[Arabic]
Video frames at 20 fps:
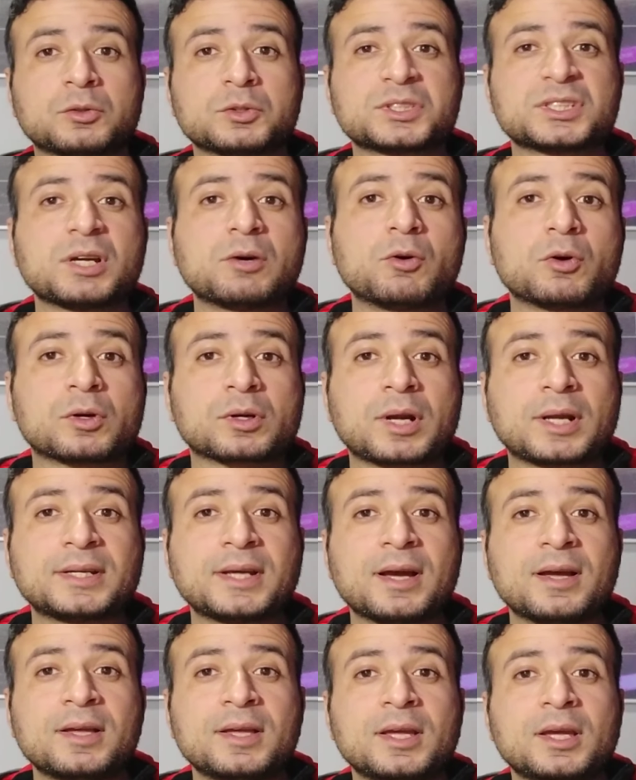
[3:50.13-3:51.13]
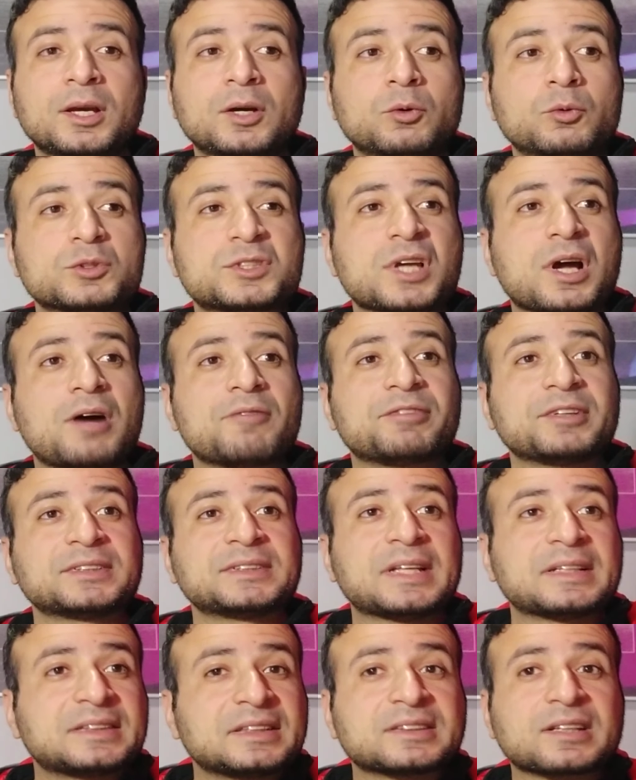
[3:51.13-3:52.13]
روسيا واوكرانيا
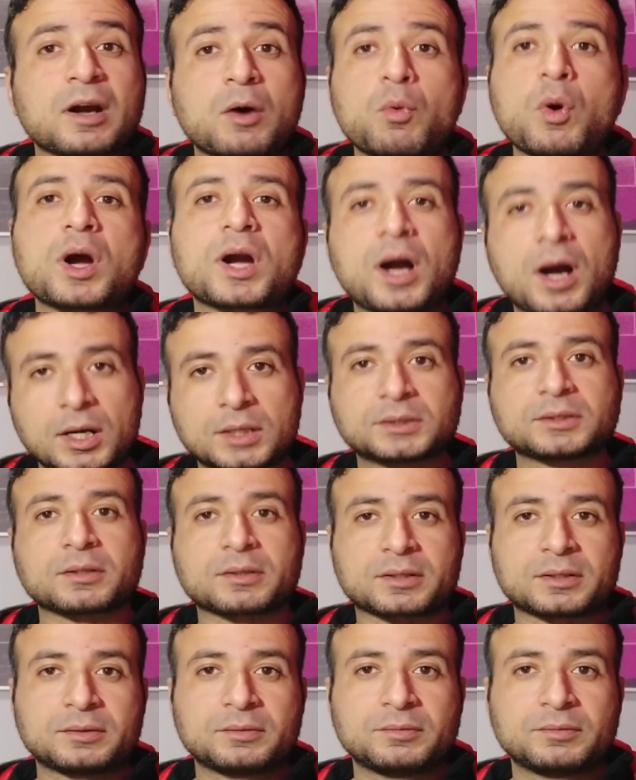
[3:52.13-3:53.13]
وثقافتنا تتروج اكتر